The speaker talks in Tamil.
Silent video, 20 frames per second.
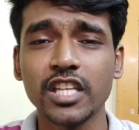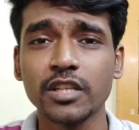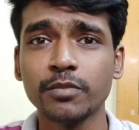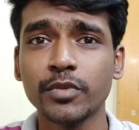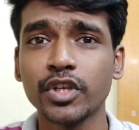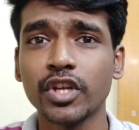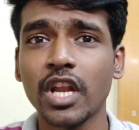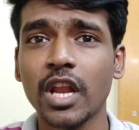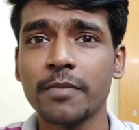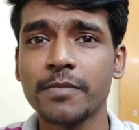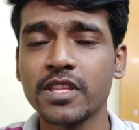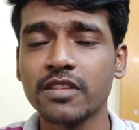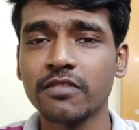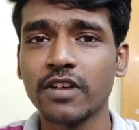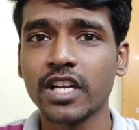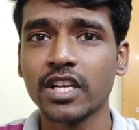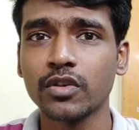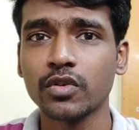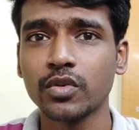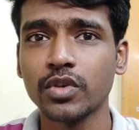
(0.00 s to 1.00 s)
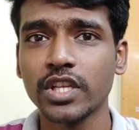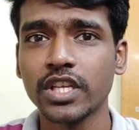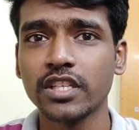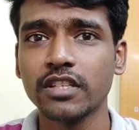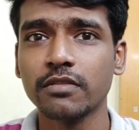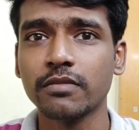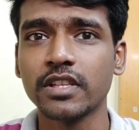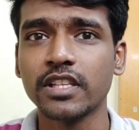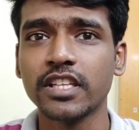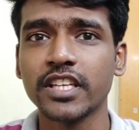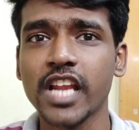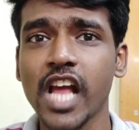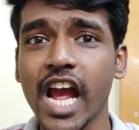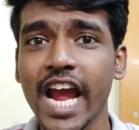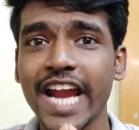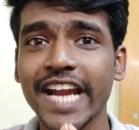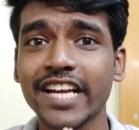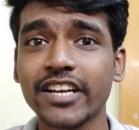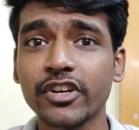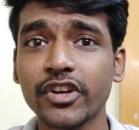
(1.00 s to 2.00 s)
அது மட்டும் இல்லாமல் இது வரக்கூடியது வந்தீங்கன்னா
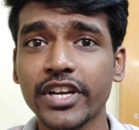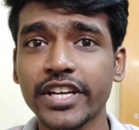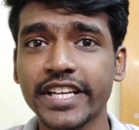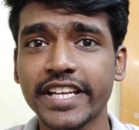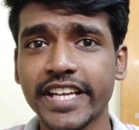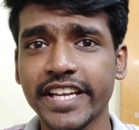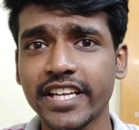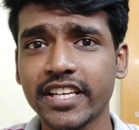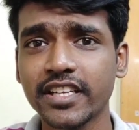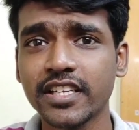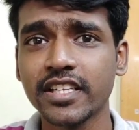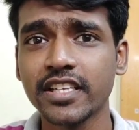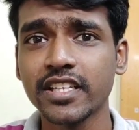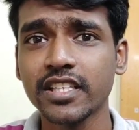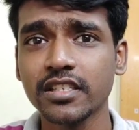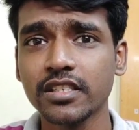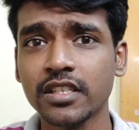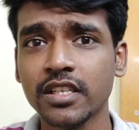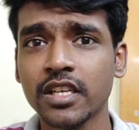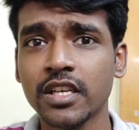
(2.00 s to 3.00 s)
ஆண்ட்ராய்ட் டென்னு